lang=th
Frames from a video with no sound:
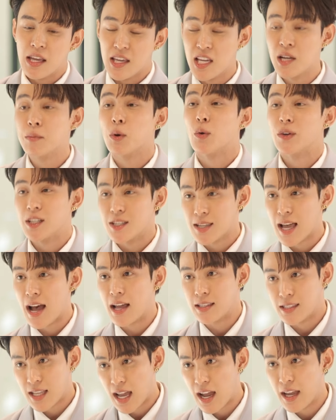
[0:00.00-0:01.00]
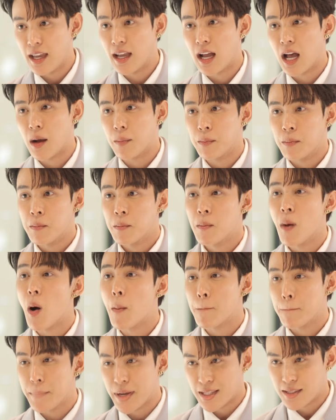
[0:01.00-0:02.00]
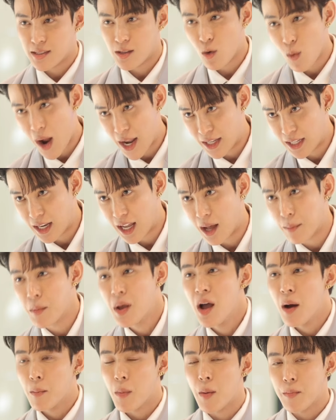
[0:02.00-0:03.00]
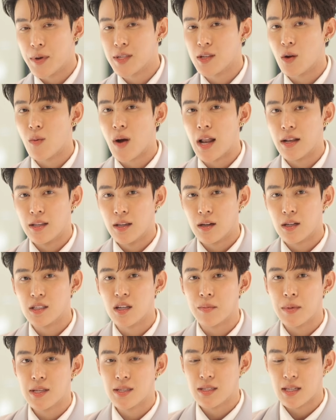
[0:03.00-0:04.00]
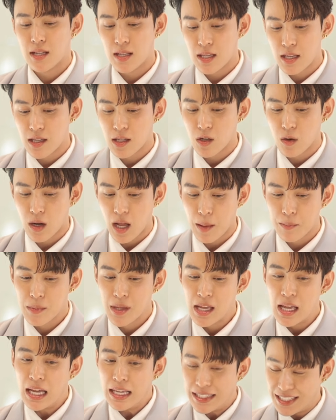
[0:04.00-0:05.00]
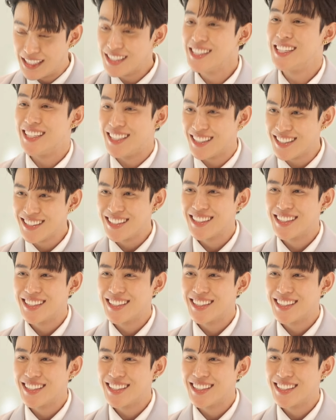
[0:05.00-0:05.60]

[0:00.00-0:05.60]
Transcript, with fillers: อิงประวัติศาสตร์ไทยครับหม่อมเป็ดสวรรค์ครับหม่อมเป็ดสวรรค์นี้ก็จะเป็นซีรีส์เกี่ยวกับหญิงหญิง